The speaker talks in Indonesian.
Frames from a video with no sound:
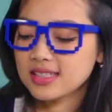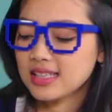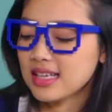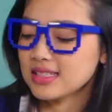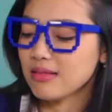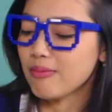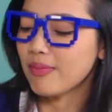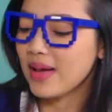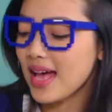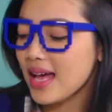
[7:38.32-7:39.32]
Kita
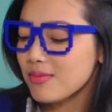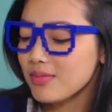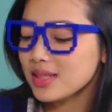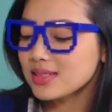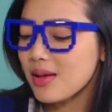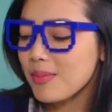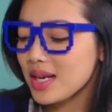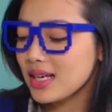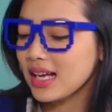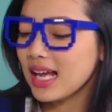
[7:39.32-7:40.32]
simpan
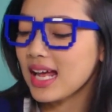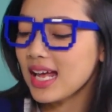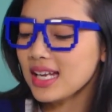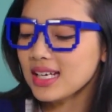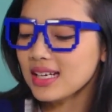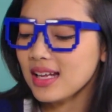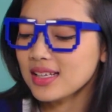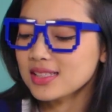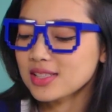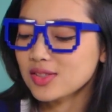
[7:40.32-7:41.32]
bersama dengan
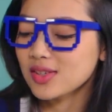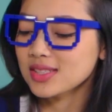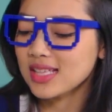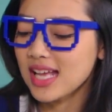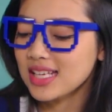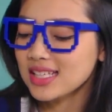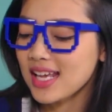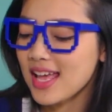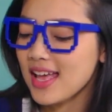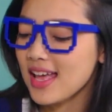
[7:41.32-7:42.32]
aksesoris
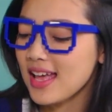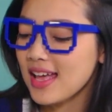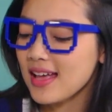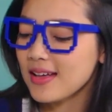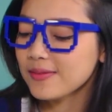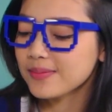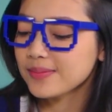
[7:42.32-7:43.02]
lainnya.